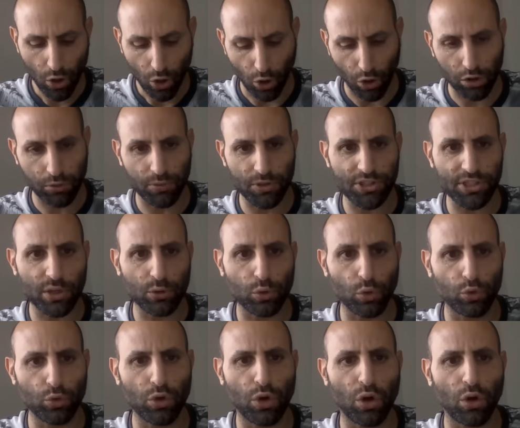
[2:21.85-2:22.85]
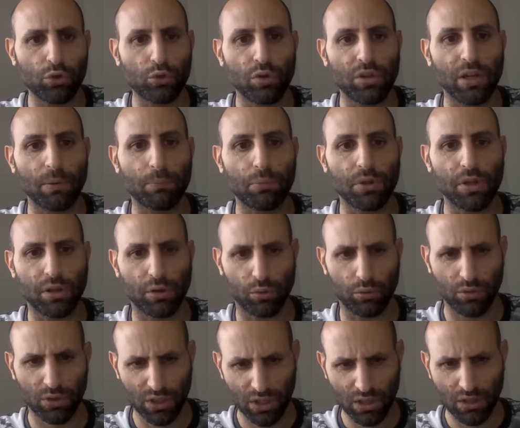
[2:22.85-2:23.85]
Ensuite, j'ai retenu en deuxième
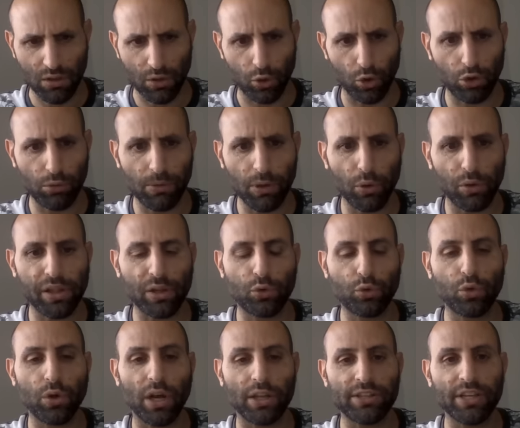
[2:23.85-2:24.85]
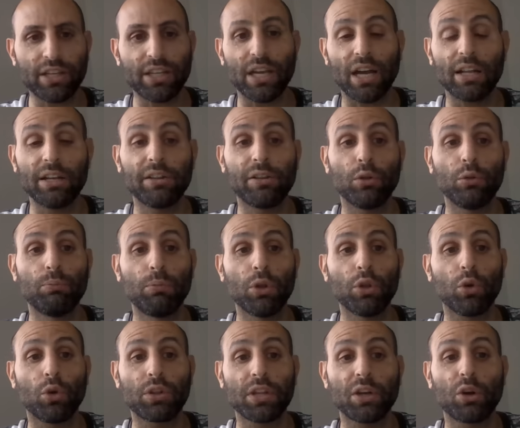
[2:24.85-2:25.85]
position le numéro 7 Turania qui a réalisé une
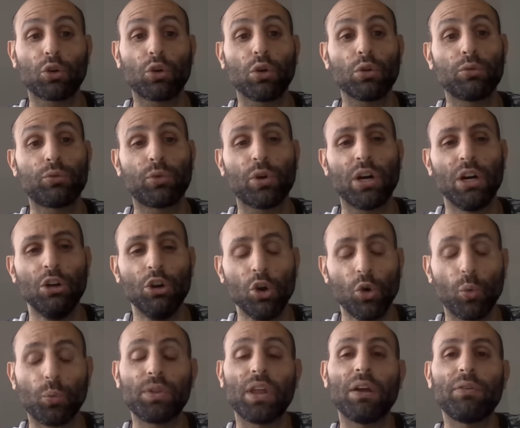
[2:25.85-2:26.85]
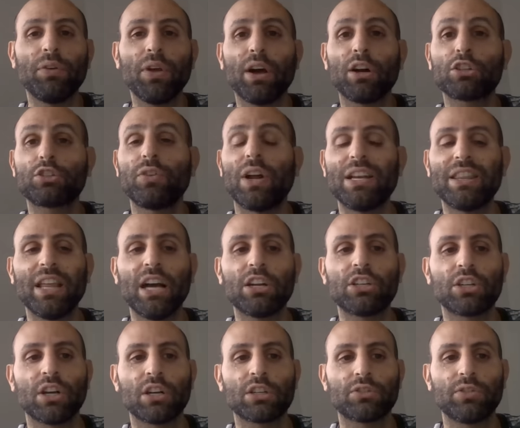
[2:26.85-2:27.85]
bonne rentrée encore une fois. On a affaire à un cheval
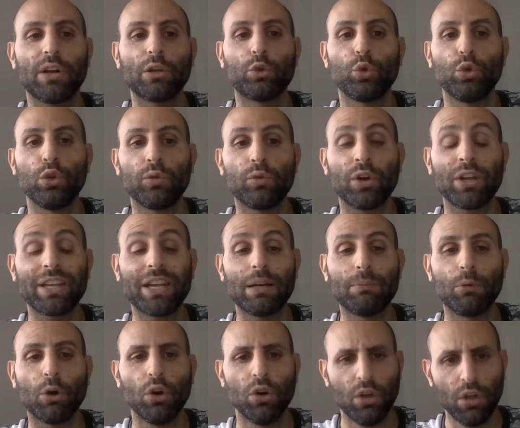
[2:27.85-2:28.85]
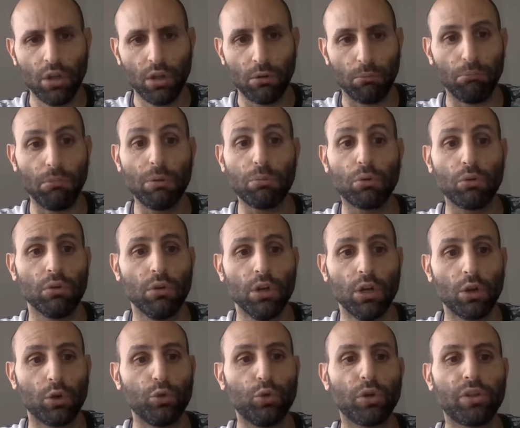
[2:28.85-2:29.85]
d'âge, hein, un cheval de 9 ans également. Mais bon,
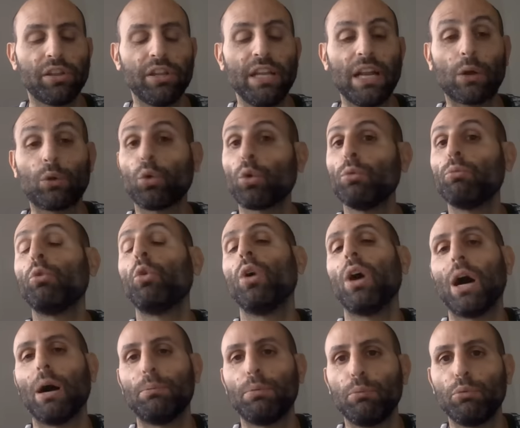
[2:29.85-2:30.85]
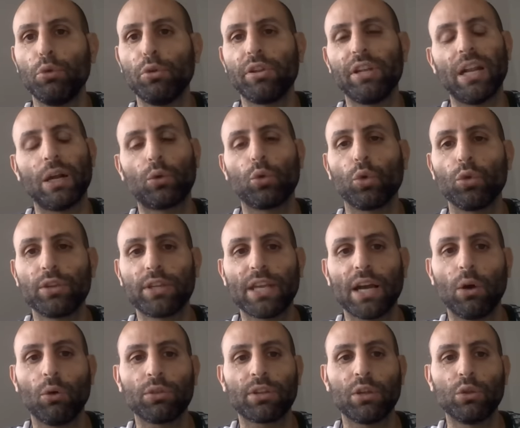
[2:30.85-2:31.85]
lui aussi, il a couru bon, un peu plus. Il a couru une
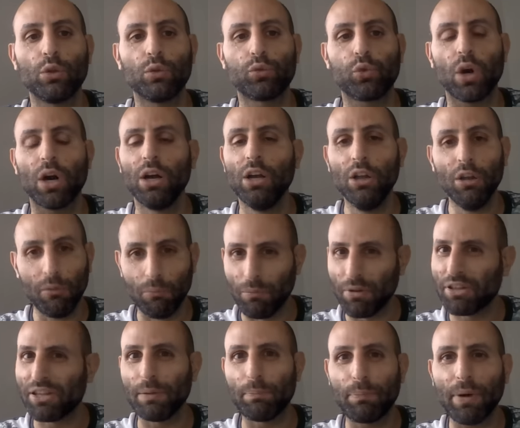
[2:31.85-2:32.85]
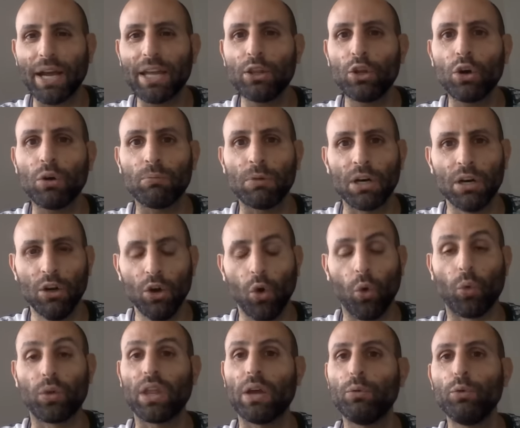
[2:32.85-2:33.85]
quarantaine de fois, mais c'est pas énorme. Hein.
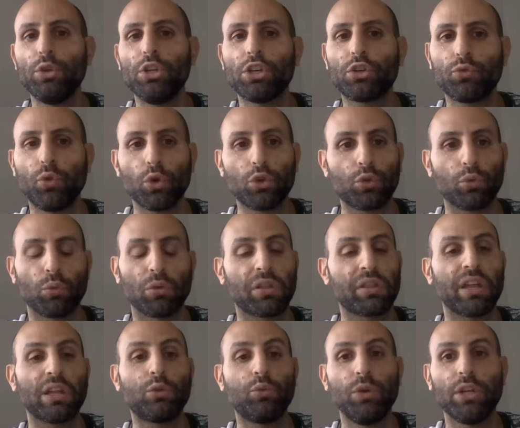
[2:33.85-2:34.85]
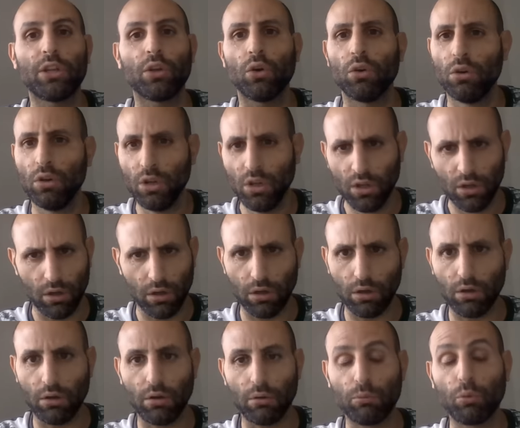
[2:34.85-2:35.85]
On a vu des chevaux qui ont 7-8 ans.
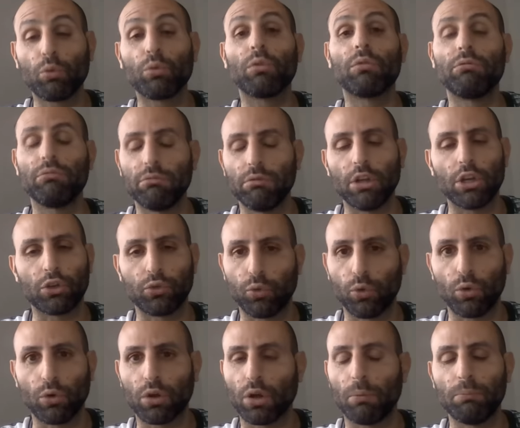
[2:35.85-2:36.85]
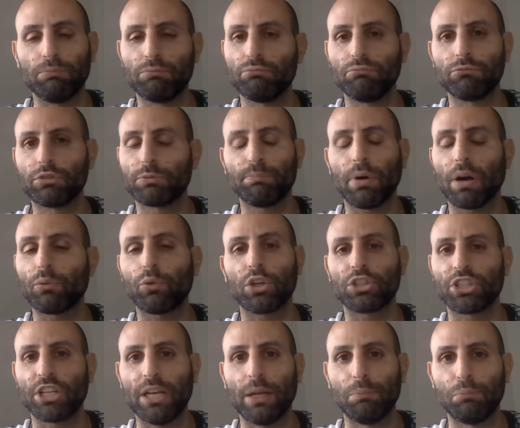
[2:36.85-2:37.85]
Euh, bon, des chevaux comme parfois
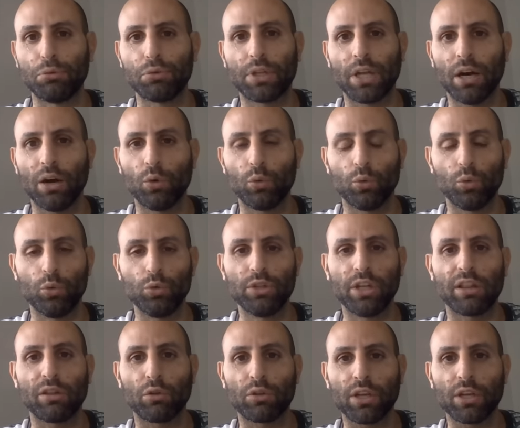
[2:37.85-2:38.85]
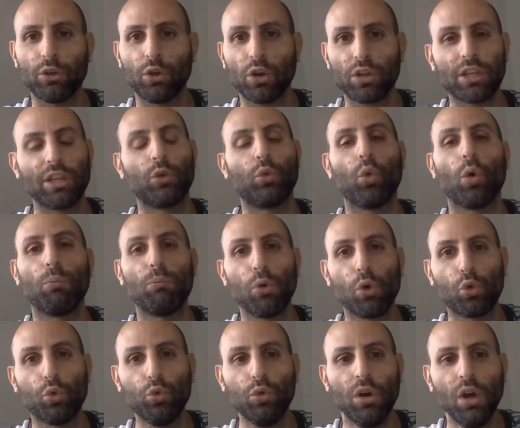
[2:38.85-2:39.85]
chez les boutins ou, des entraîneurs qui courent
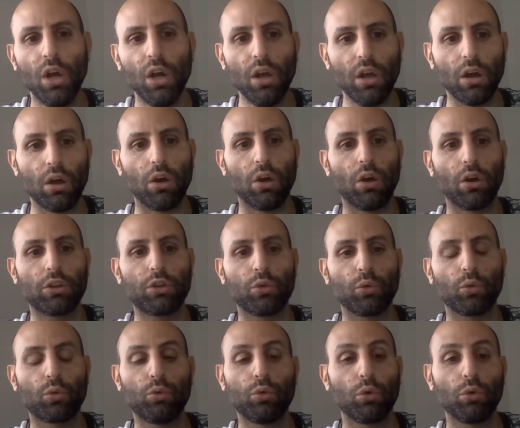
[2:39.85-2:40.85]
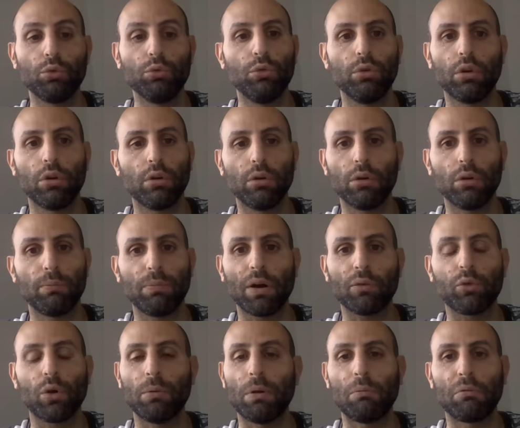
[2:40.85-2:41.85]
beaucoup, euh, qui ont couru euh,
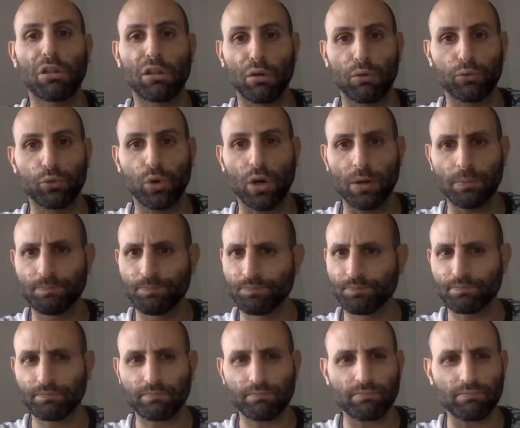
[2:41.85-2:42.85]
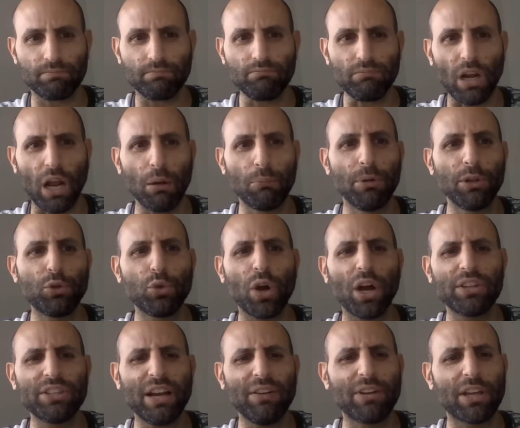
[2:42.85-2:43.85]
parfois même 100 fois mais
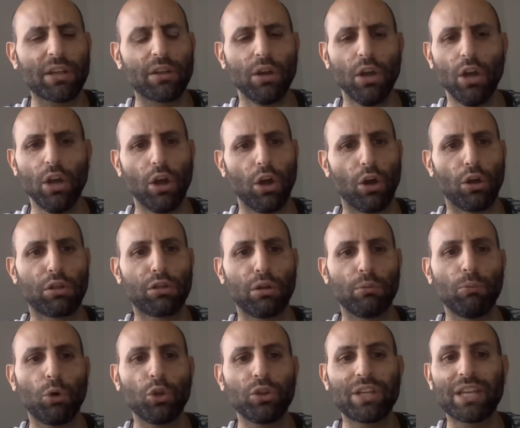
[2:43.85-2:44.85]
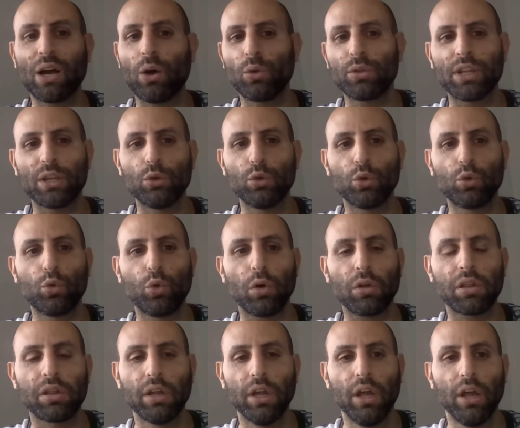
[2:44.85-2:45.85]
Turania, avec euh, seulement une quarantaine de
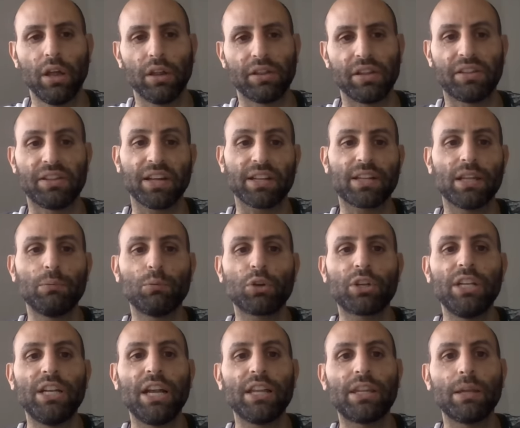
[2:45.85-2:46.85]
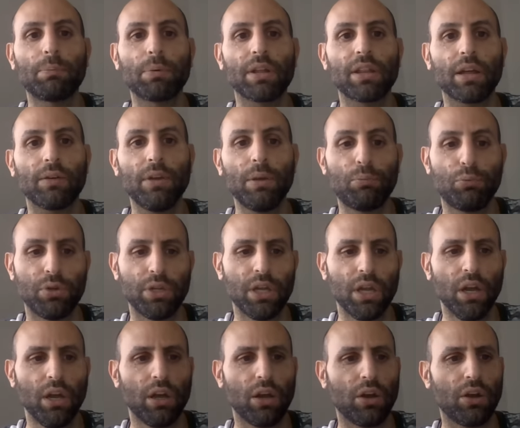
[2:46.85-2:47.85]
courses, c'est certainement qu'il a été préservé. Puis
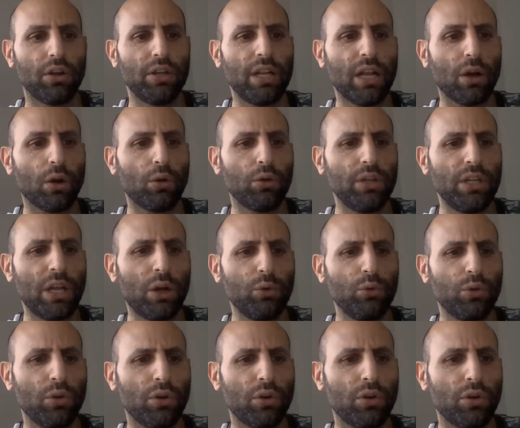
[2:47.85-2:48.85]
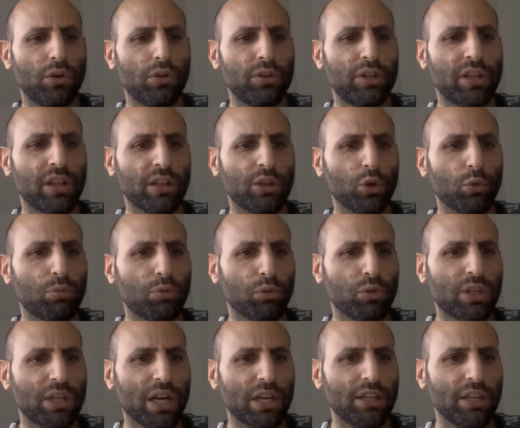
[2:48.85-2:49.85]
euh, il, a, il a eu euh, des interruptions
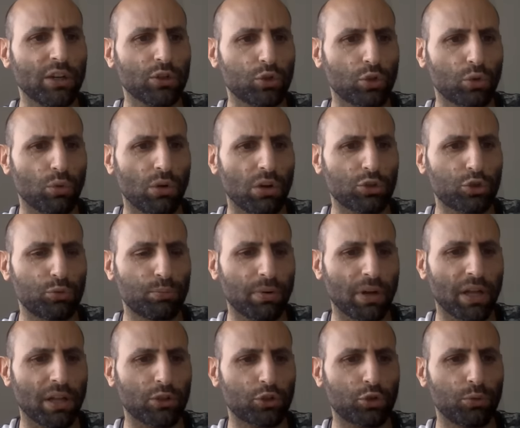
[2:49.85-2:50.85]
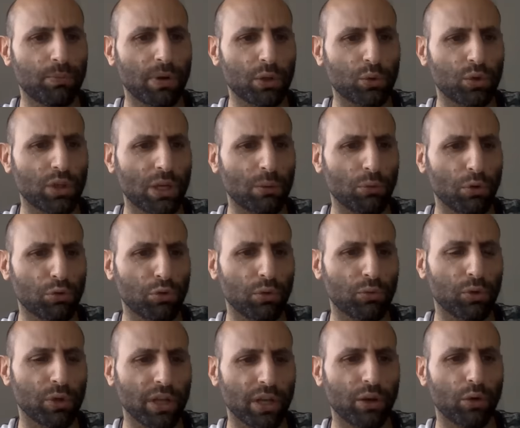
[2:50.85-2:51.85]
de carrière, je crois. Je suis suis pas totalement sûr.
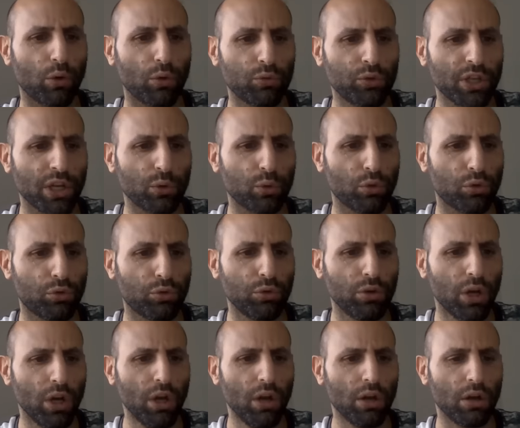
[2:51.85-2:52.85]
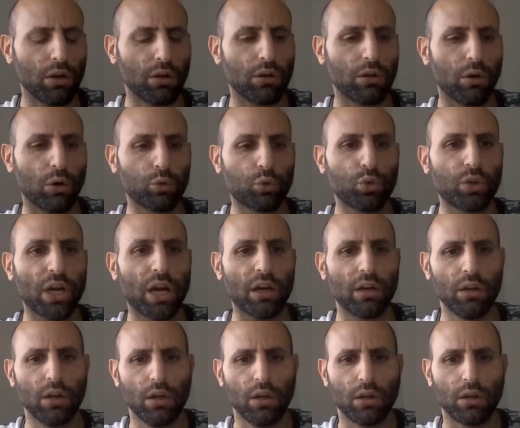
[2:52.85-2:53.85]
il Faudrait revenir dessus. en tout
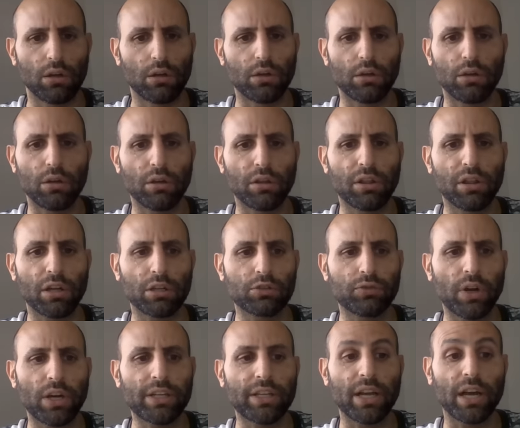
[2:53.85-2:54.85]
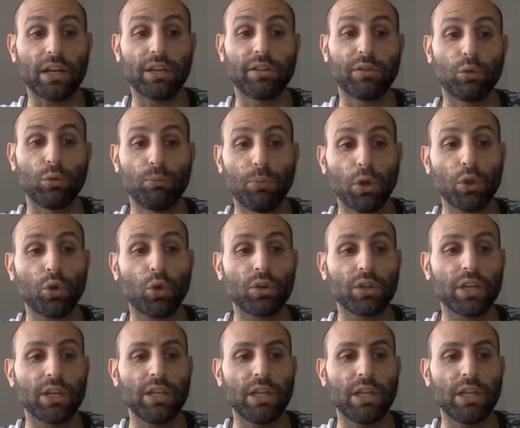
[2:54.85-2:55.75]
cas, c'est un cheval qui a réalisé une bonne rentrée.